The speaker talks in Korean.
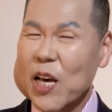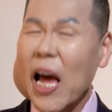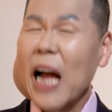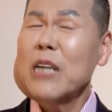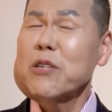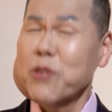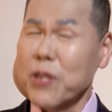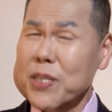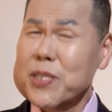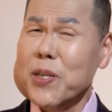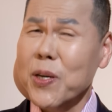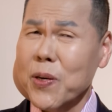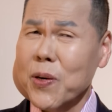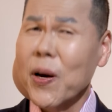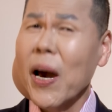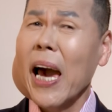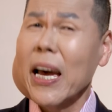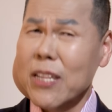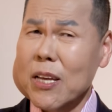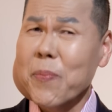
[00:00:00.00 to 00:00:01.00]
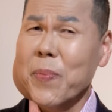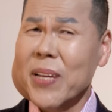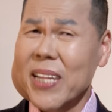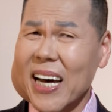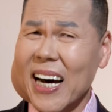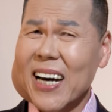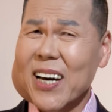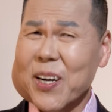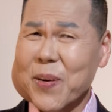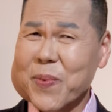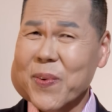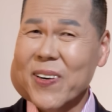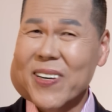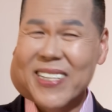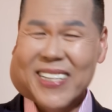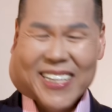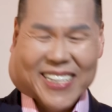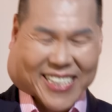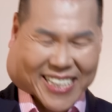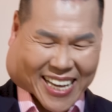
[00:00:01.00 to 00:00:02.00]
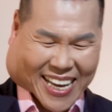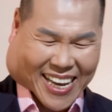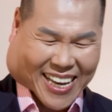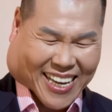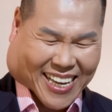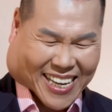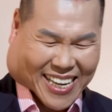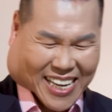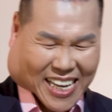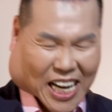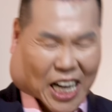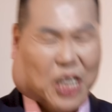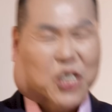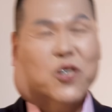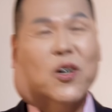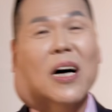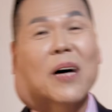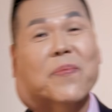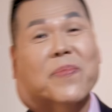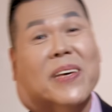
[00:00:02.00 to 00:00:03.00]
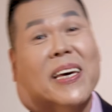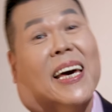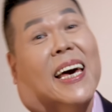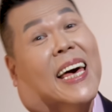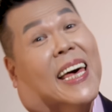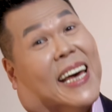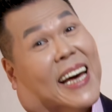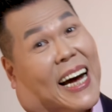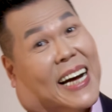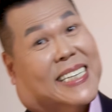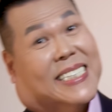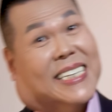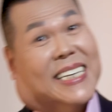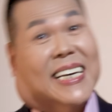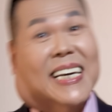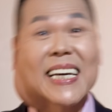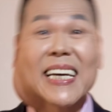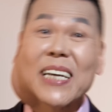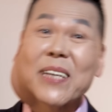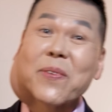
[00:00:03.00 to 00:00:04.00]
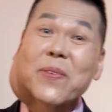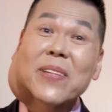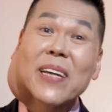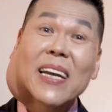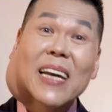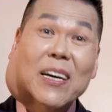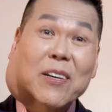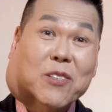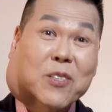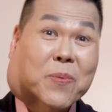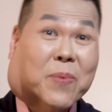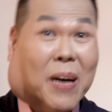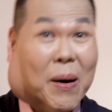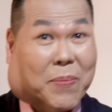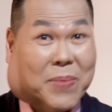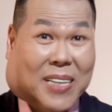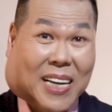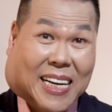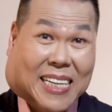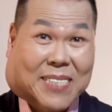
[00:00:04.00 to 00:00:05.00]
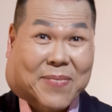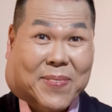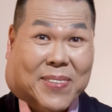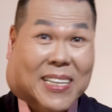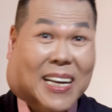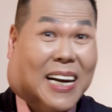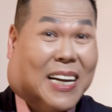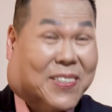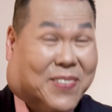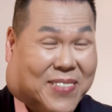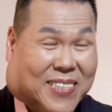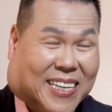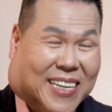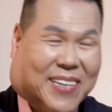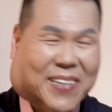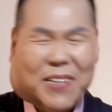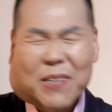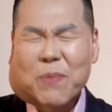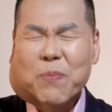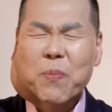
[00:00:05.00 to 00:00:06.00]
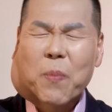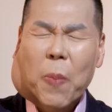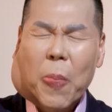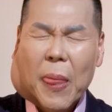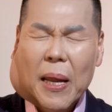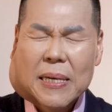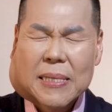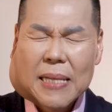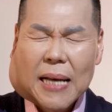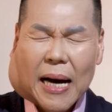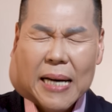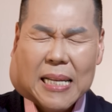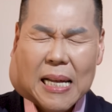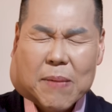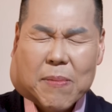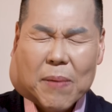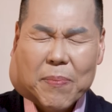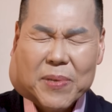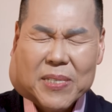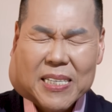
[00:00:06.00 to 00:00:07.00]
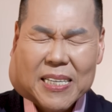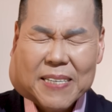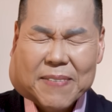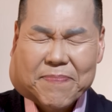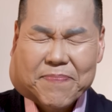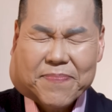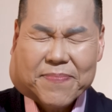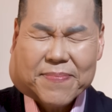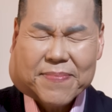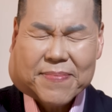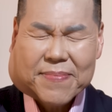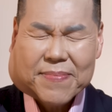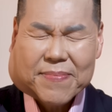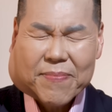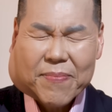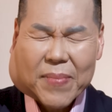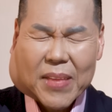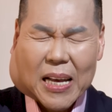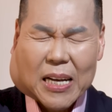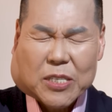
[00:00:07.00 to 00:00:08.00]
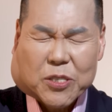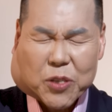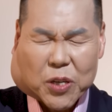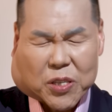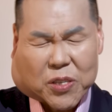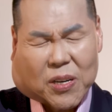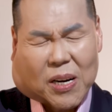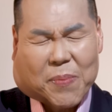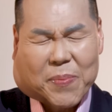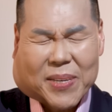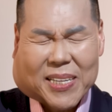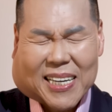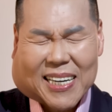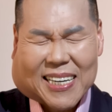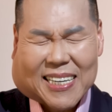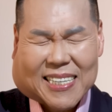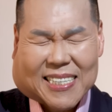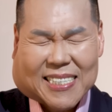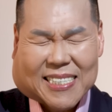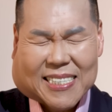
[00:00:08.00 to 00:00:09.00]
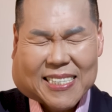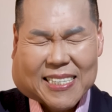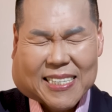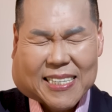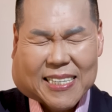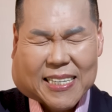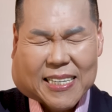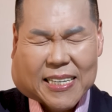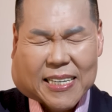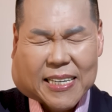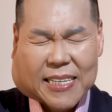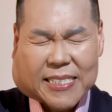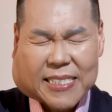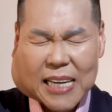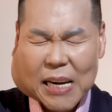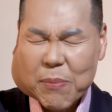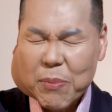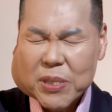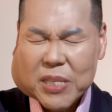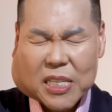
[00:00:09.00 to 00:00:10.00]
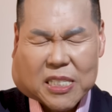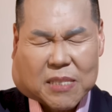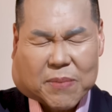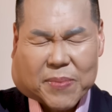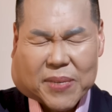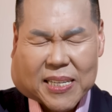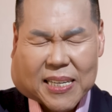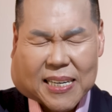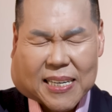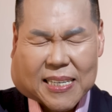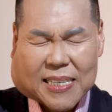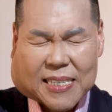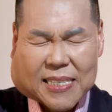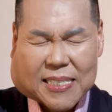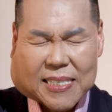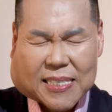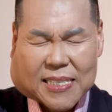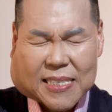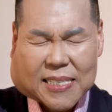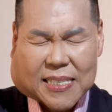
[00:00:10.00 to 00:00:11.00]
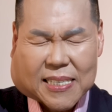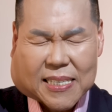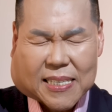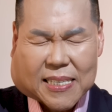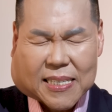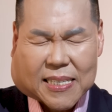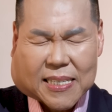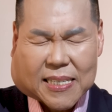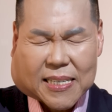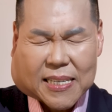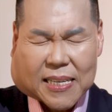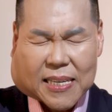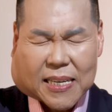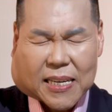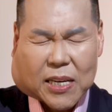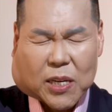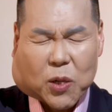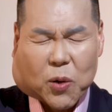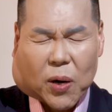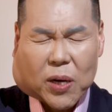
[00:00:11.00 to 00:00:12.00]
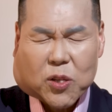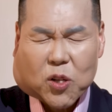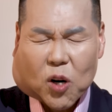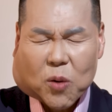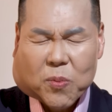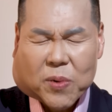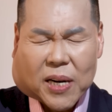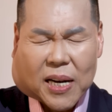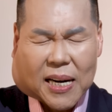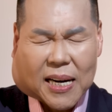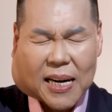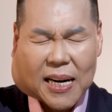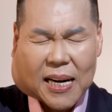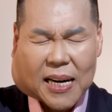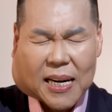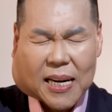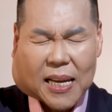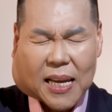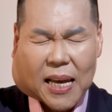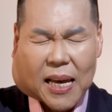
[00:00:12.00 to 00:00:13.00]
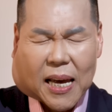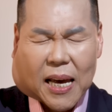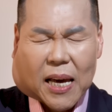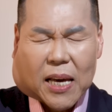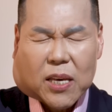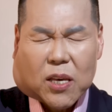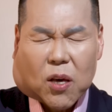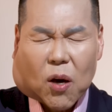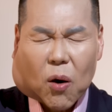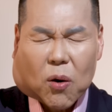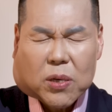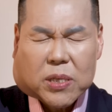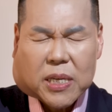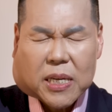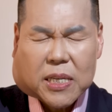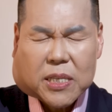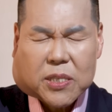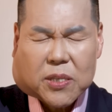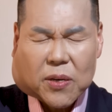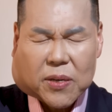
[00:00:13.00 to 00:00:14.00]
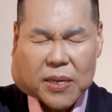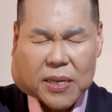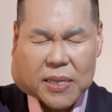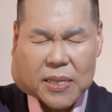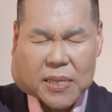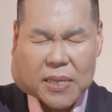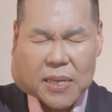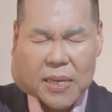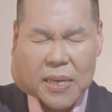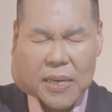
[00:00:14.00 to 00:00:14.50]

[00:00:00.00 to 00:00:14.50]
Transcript: 할수 있어요. 해야 됩니다, 여러분. 네. 저와 함께 같이 기도 따라해 주시면 감사하겠습니다. 따라해 주세요. 하나님 아버지, 죄송합니다. 잘못했습니다. 그동안 너무나 형식적인